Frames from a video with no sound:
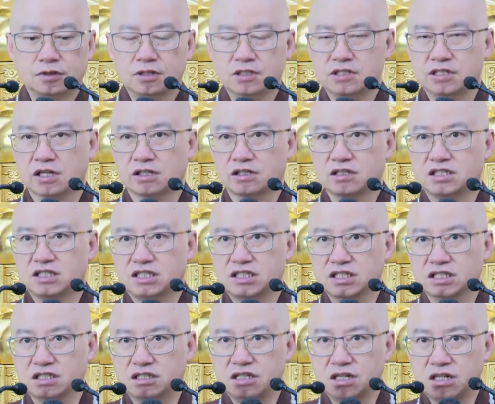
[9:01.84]
讲的
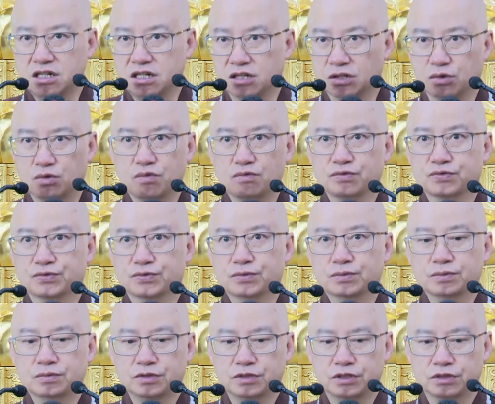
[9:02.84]
自证的功夫，
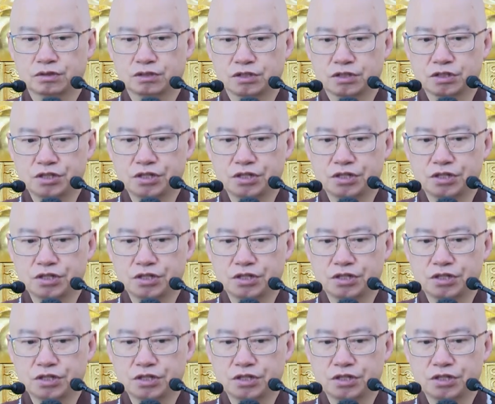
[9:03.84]
就是